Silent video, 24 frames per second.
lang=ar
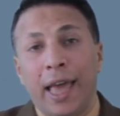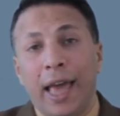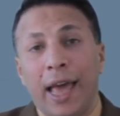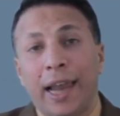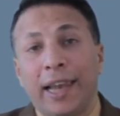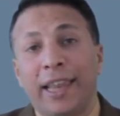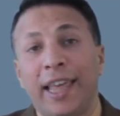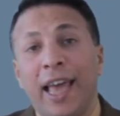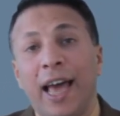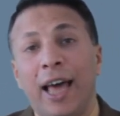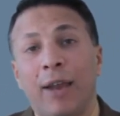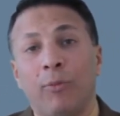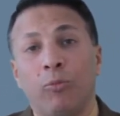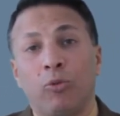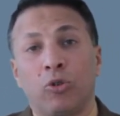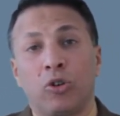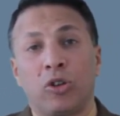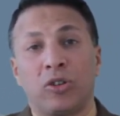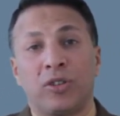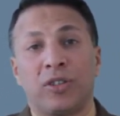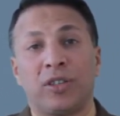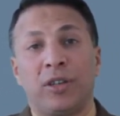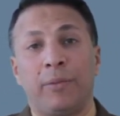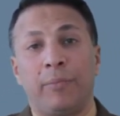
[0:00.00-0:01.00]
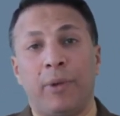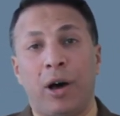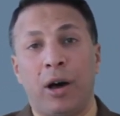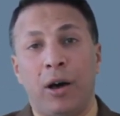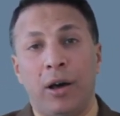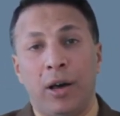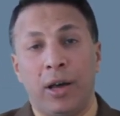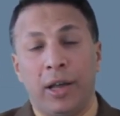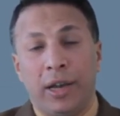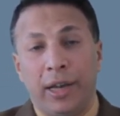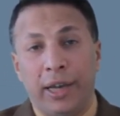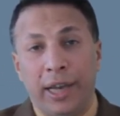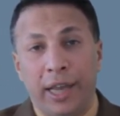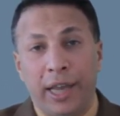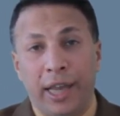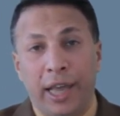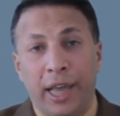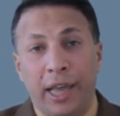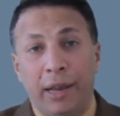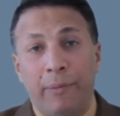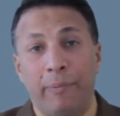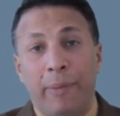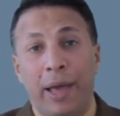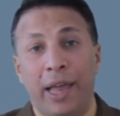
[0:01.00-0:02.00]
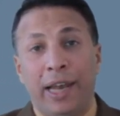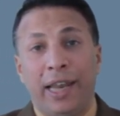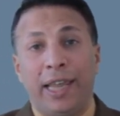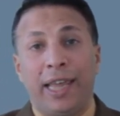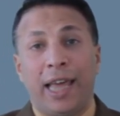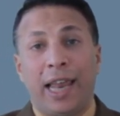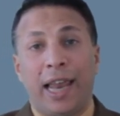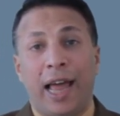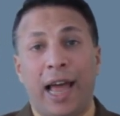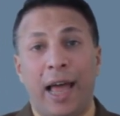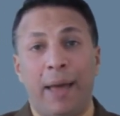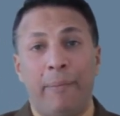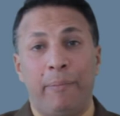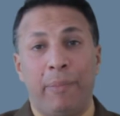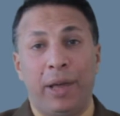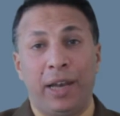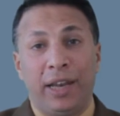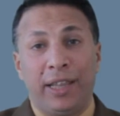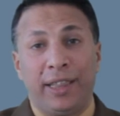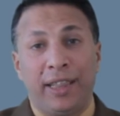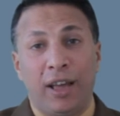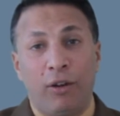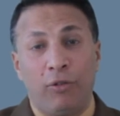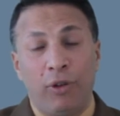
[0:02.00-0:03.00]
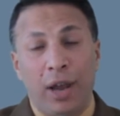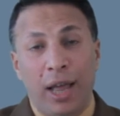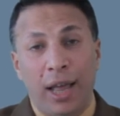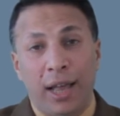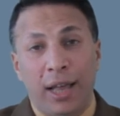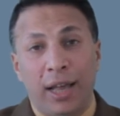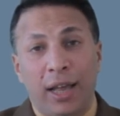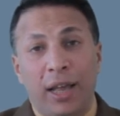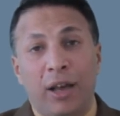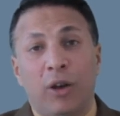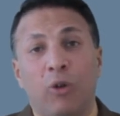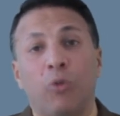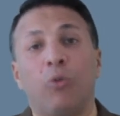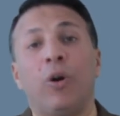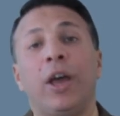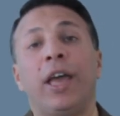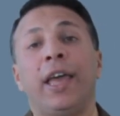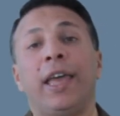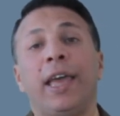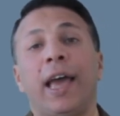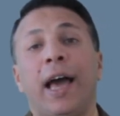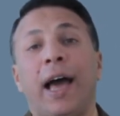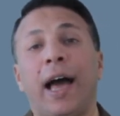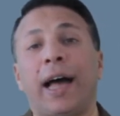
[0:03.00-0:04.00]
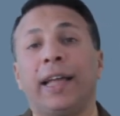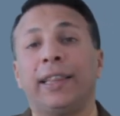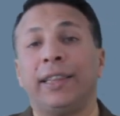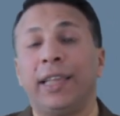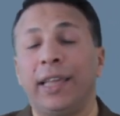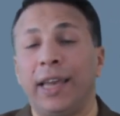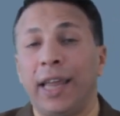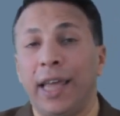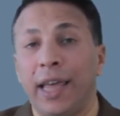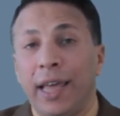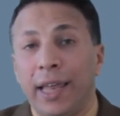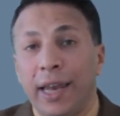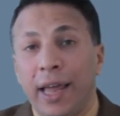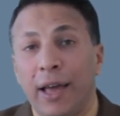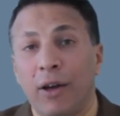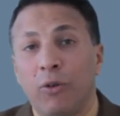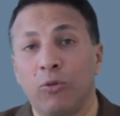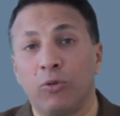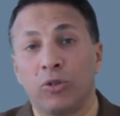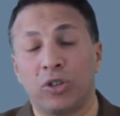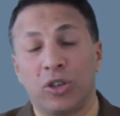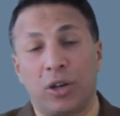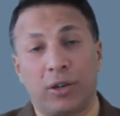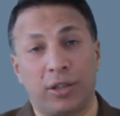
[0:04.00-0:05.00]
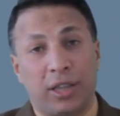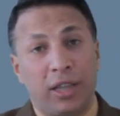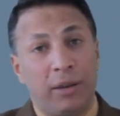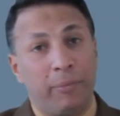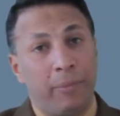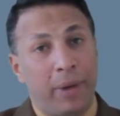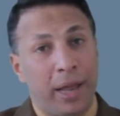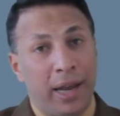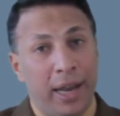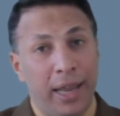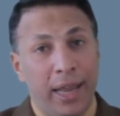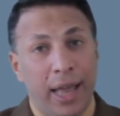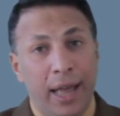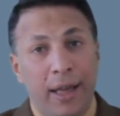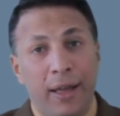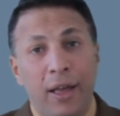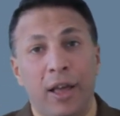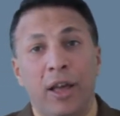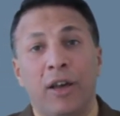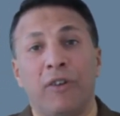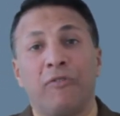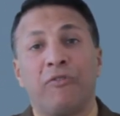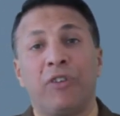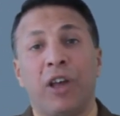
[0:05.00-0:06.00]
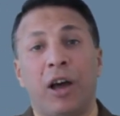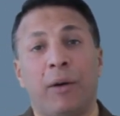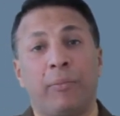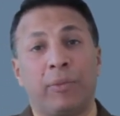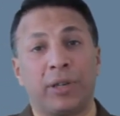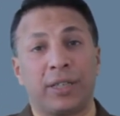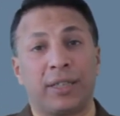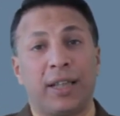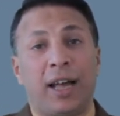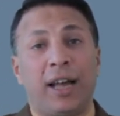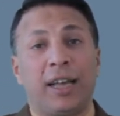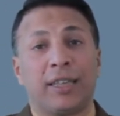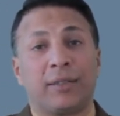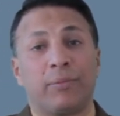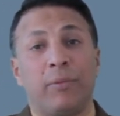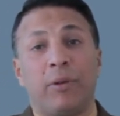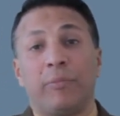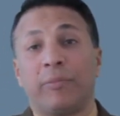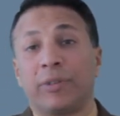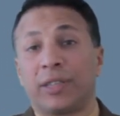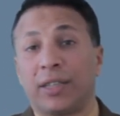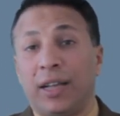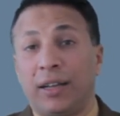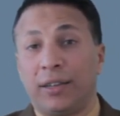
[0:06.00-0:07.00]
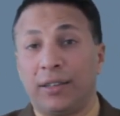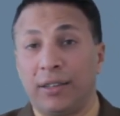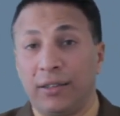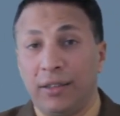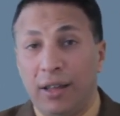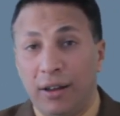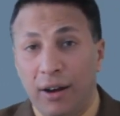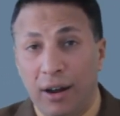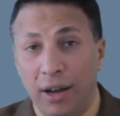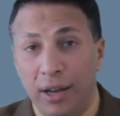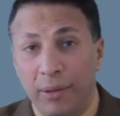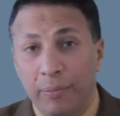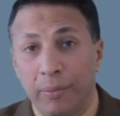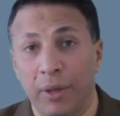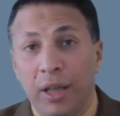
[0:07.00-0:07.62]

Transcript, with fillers: الجهة المنظمة للمالية العامة للدولة وهي عندنا هنا وزارة المالية فيها مصلحة اسمها مصلحة الضرائب